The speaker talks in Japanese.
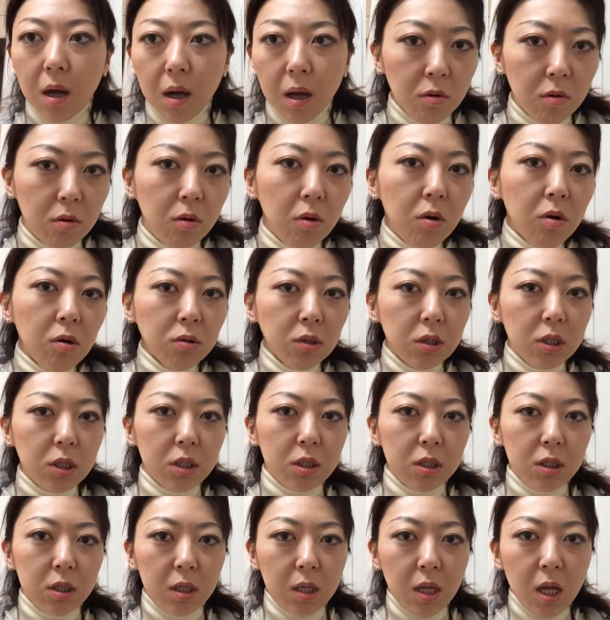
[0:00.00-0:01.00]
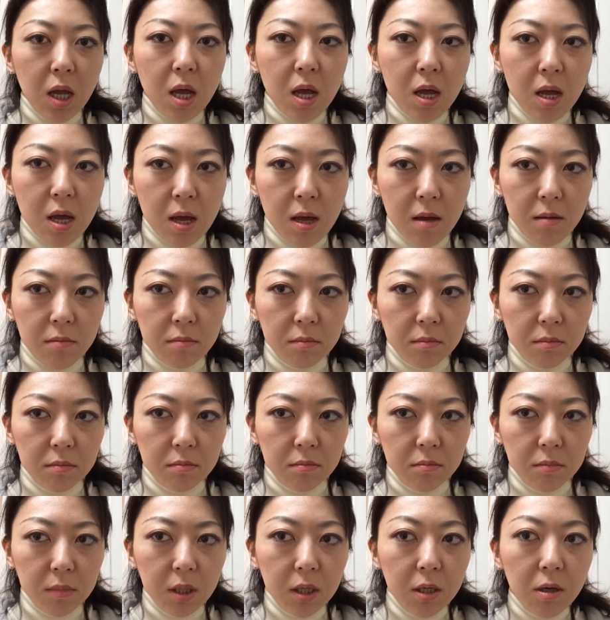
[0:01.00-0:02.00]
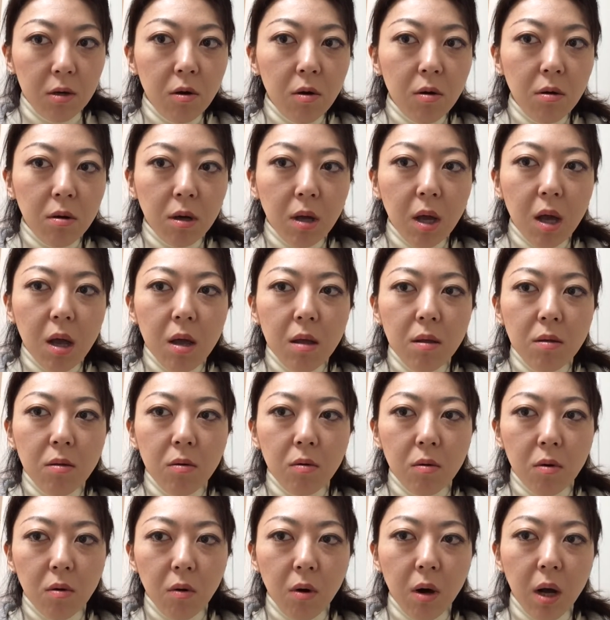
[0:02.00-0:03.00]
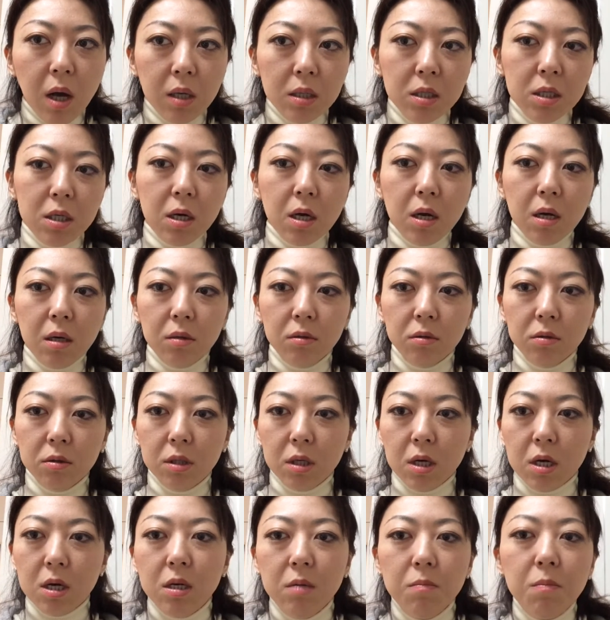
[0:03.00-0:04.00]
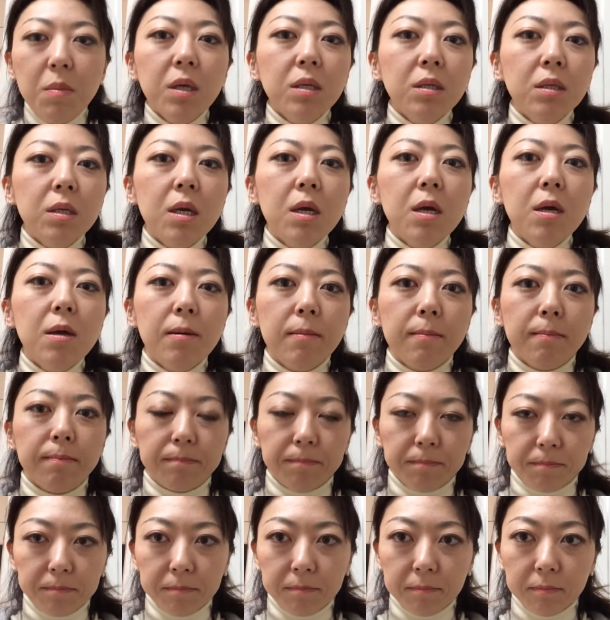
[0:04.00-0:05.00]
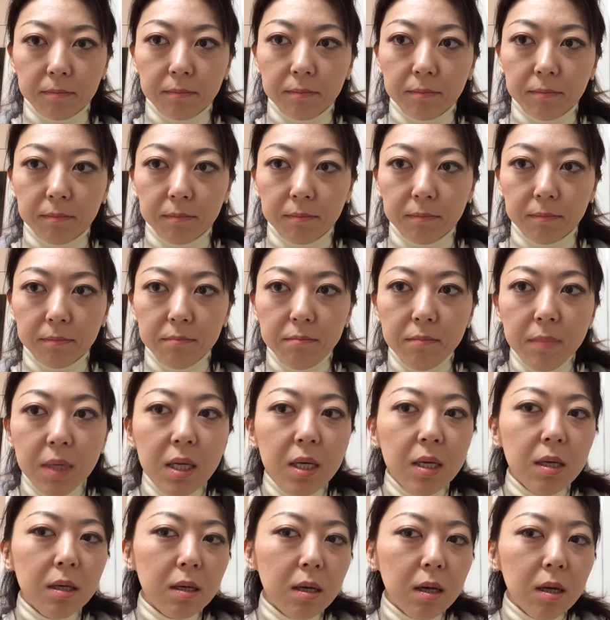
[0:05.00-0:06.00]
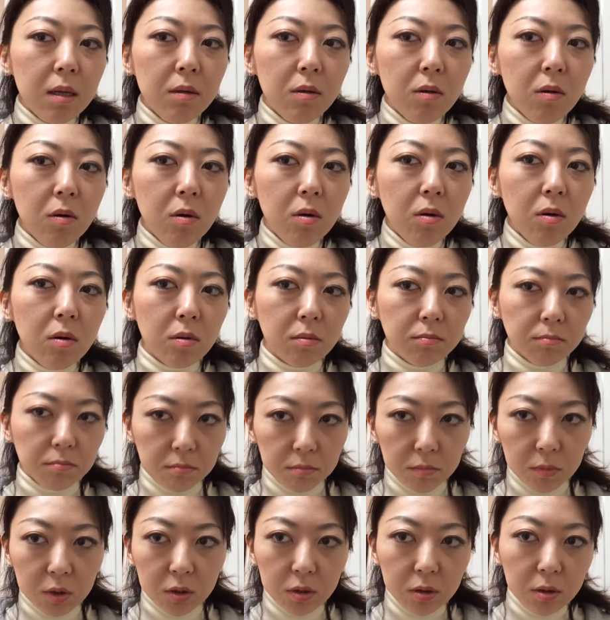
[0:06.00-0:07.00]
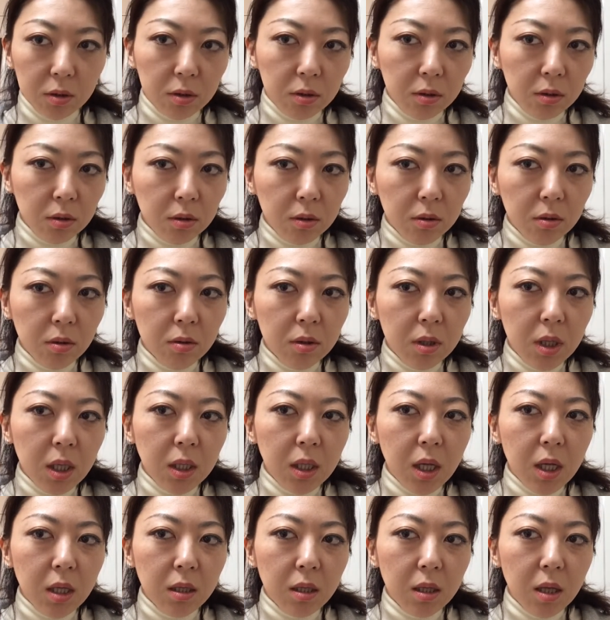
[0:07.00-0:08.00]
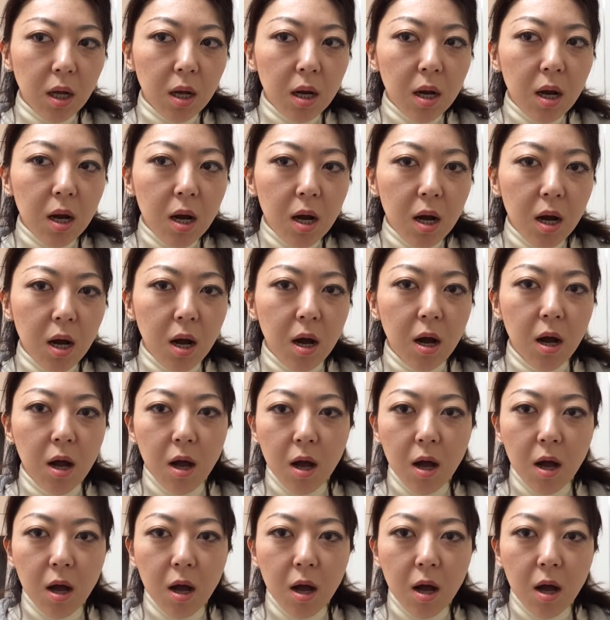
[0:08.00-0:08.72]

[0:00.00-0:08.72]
コーチって医療系の国家資格じゃありません。民間のスクールを出てったら